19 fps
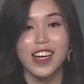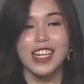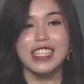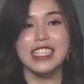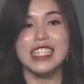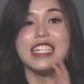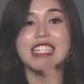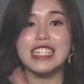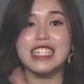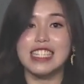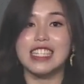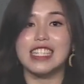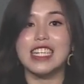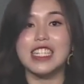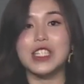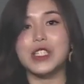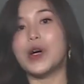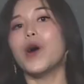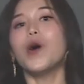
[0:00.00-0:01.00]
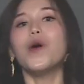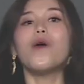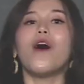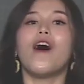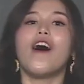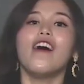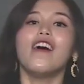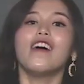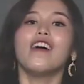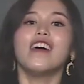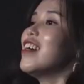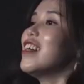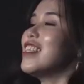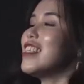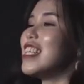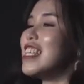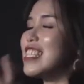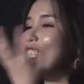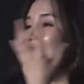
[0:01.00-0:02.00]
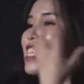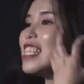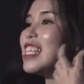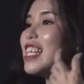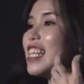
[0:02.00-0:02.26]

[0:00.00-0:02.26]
就死的时候哦，你吃的